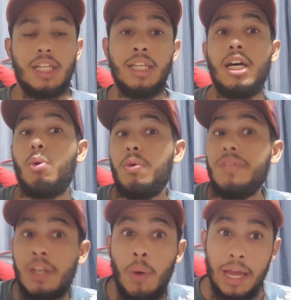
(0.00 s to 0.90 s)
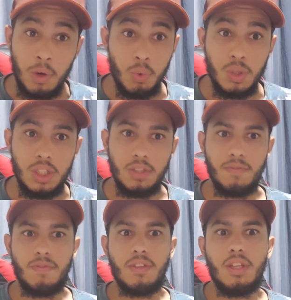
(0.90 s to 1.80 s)
Não, não é ruim,
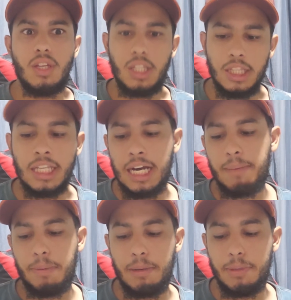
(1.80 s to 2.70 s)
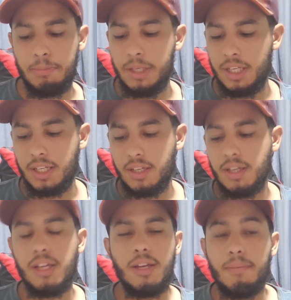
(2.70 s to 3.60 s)
dá pra beber
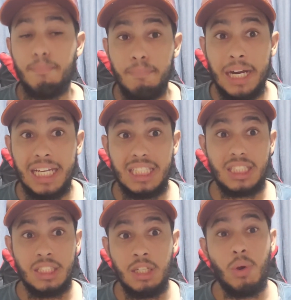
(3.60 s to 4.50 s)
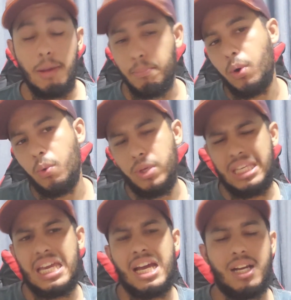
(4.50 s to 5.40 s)
mas não é bom
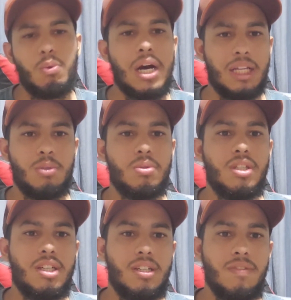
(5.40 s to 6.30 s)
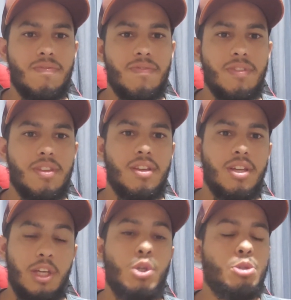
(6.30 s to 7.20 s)
e é aguado, tá?
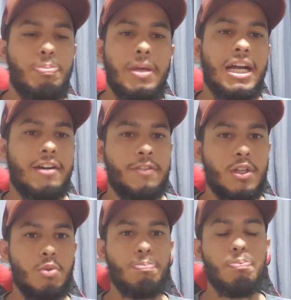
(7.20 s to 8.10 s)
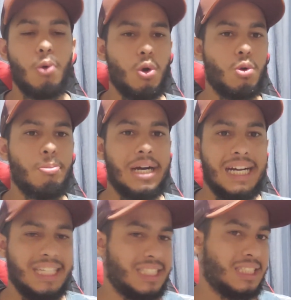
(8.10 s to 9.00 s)
Eu esperava um pouco
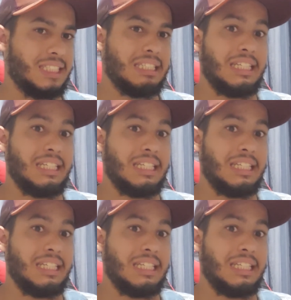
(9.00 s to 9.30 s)
mais.